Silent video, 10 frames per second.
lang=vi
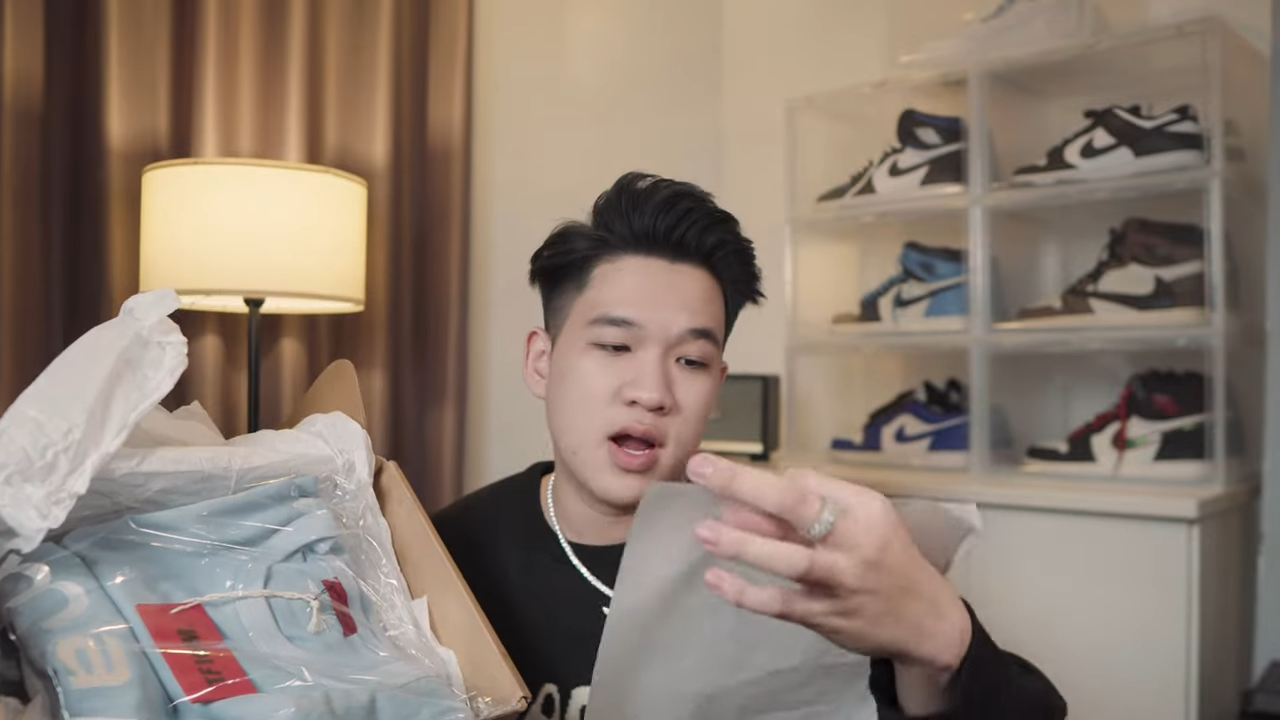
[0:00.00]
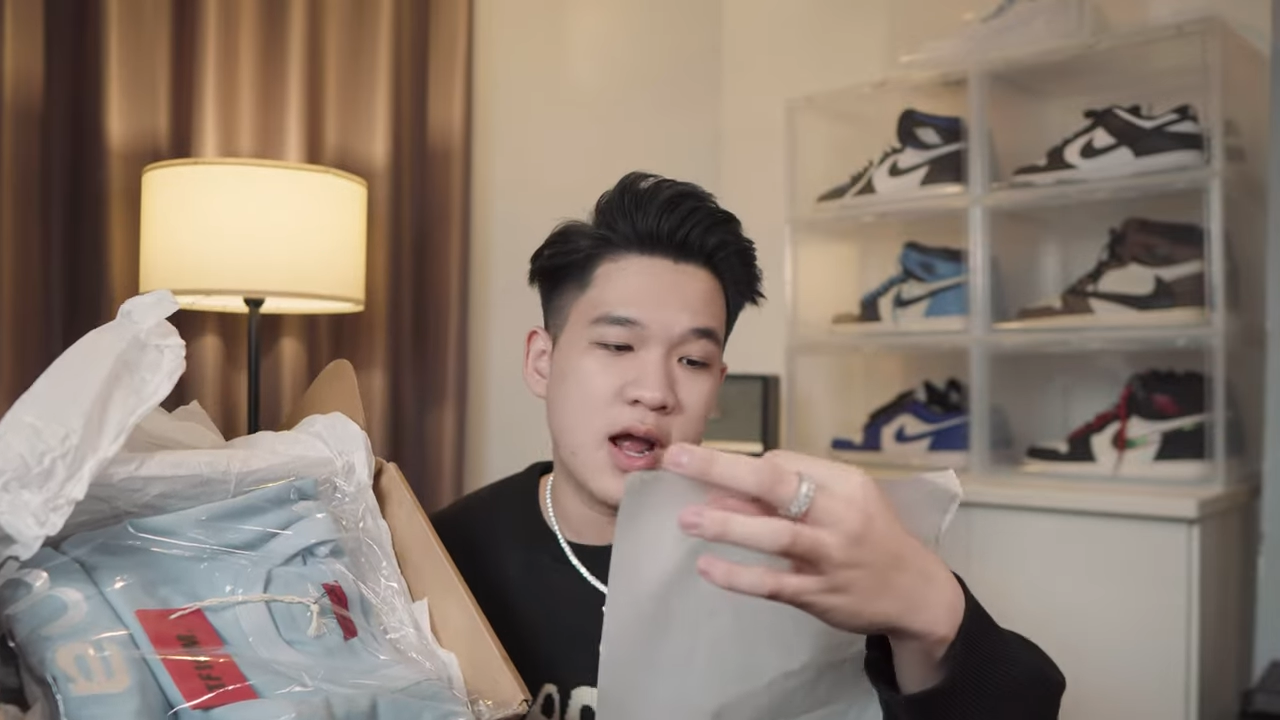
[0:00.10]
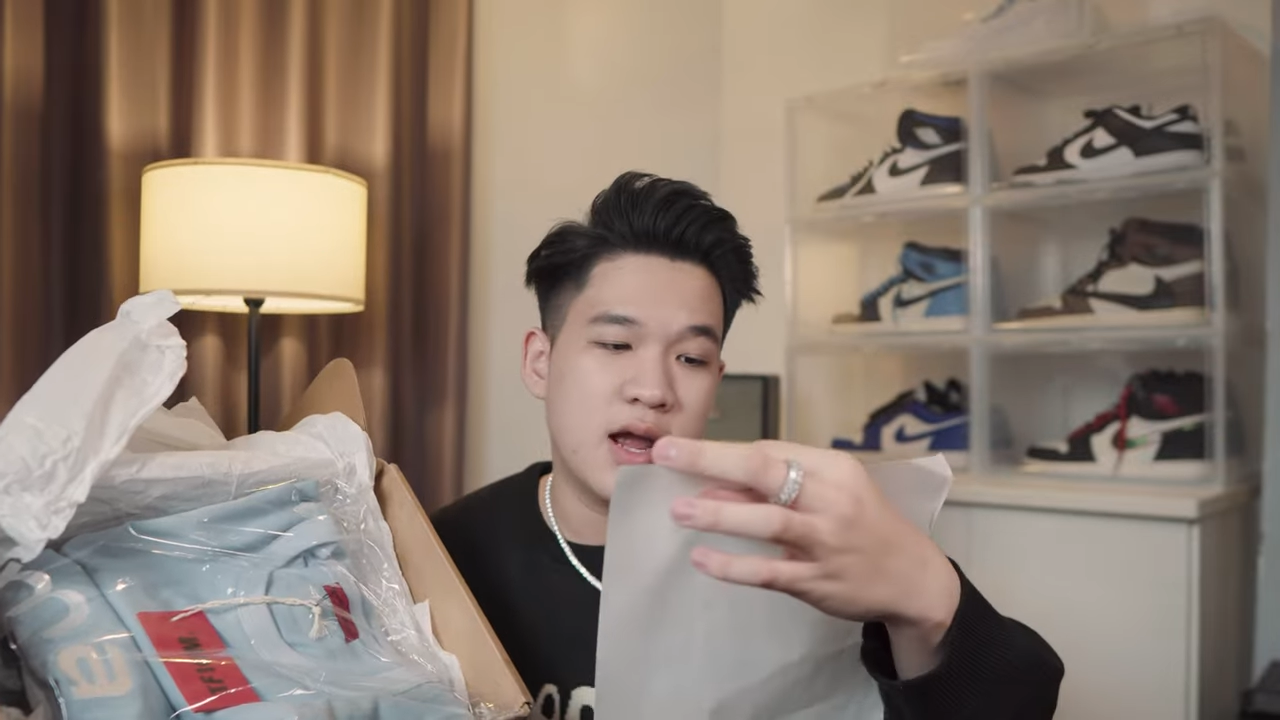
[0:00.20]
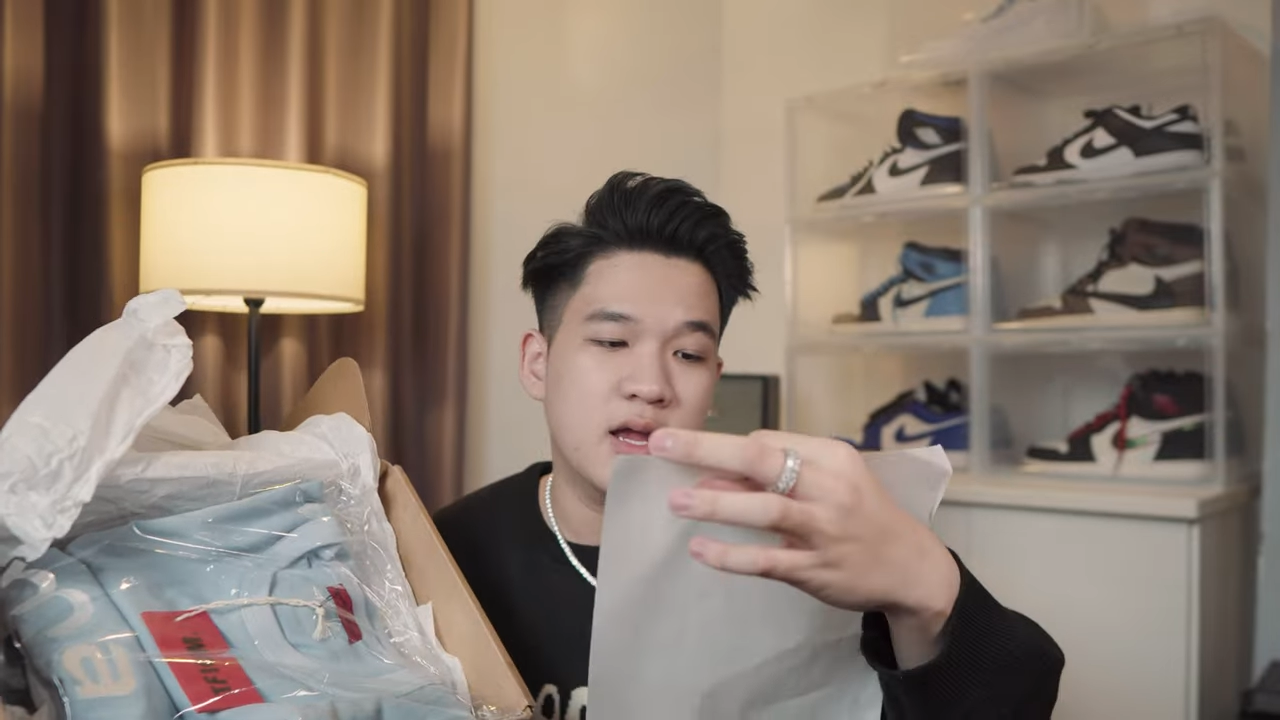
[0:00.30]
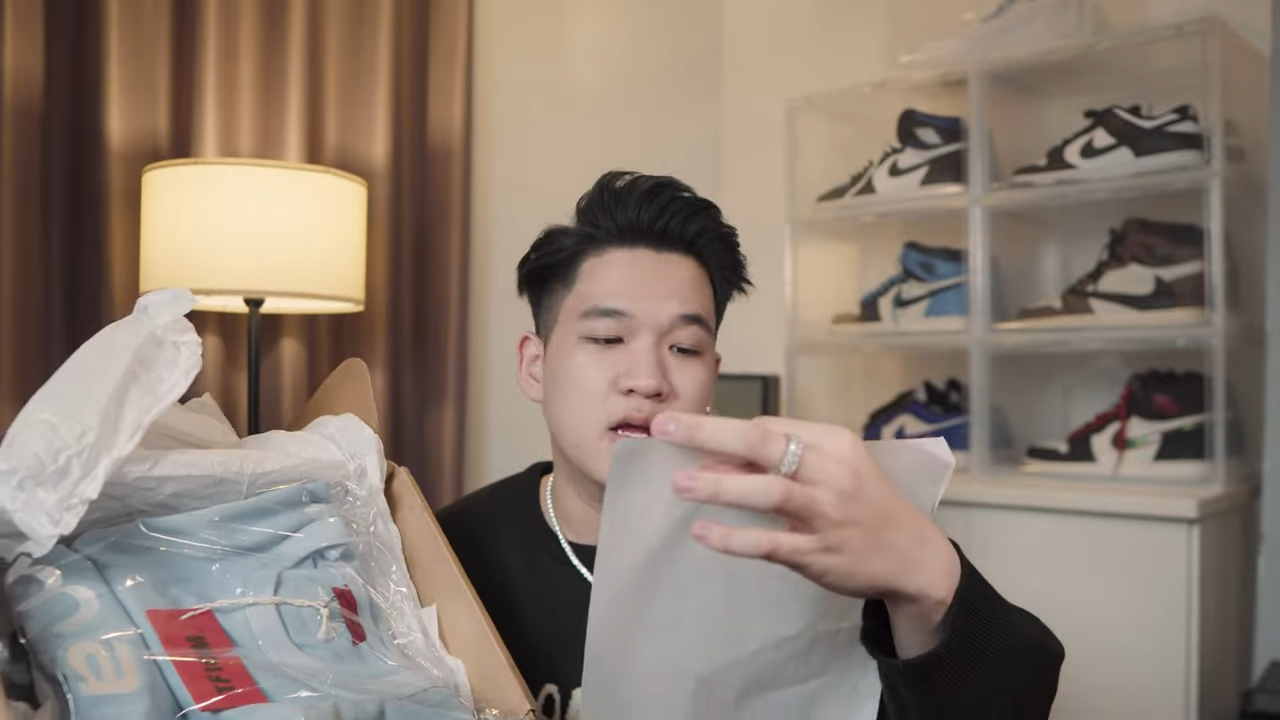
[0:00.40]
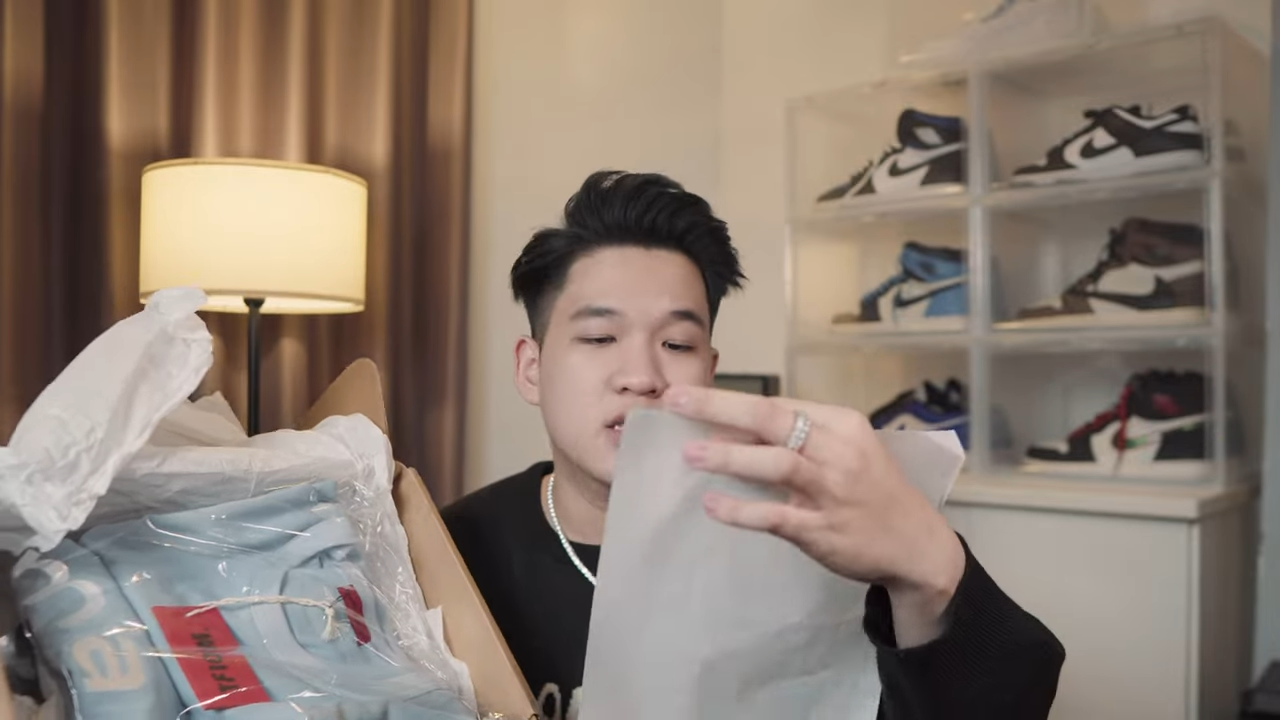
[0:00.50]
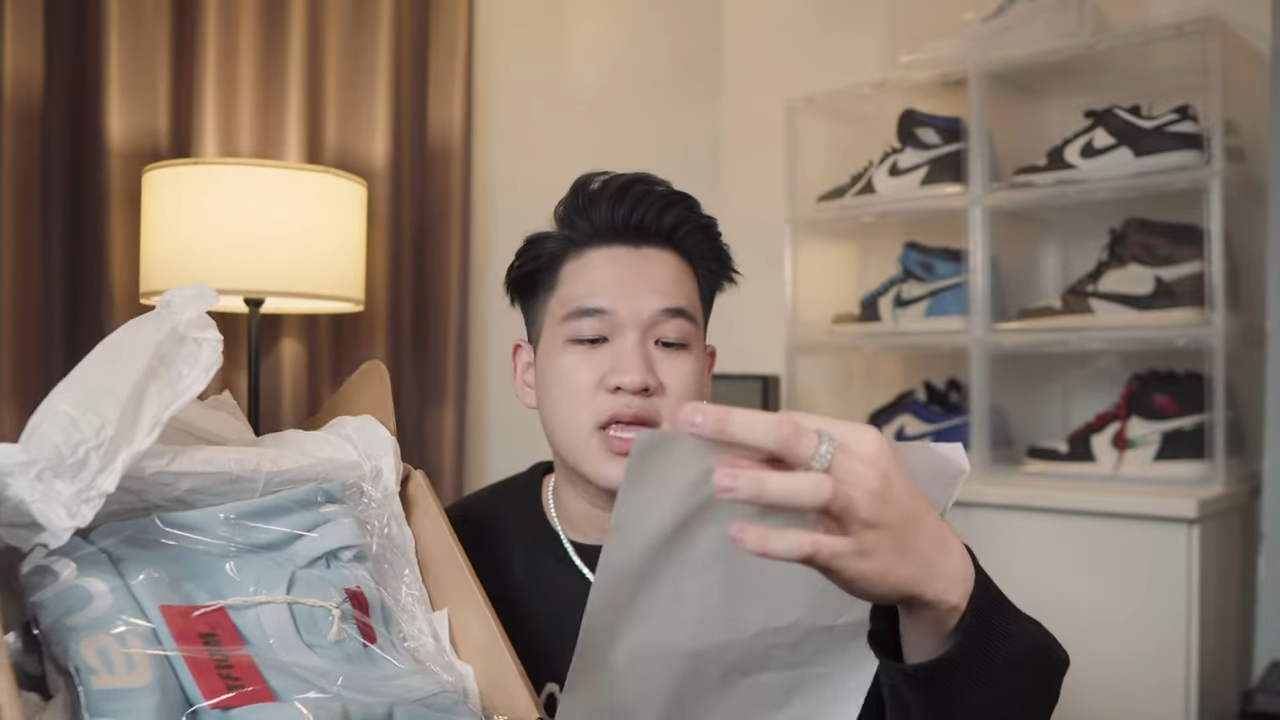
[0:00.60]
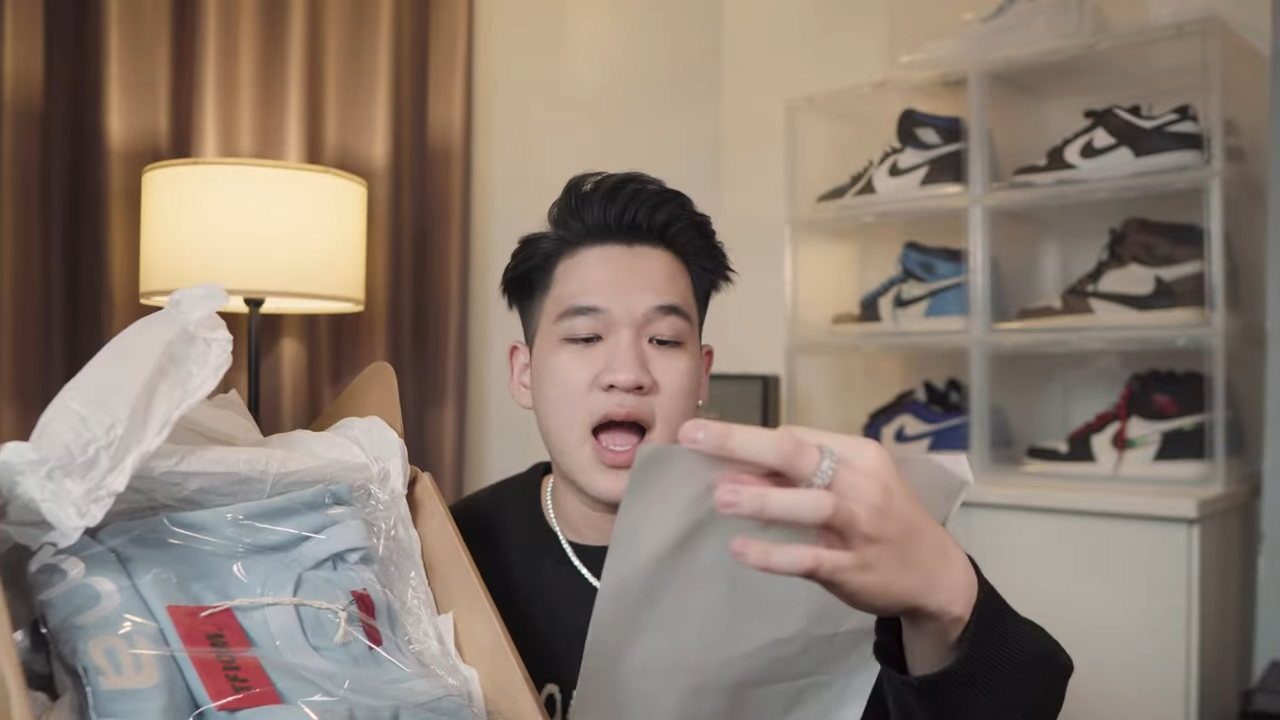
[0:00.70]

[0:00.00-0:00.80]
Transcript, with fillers: cái ờ,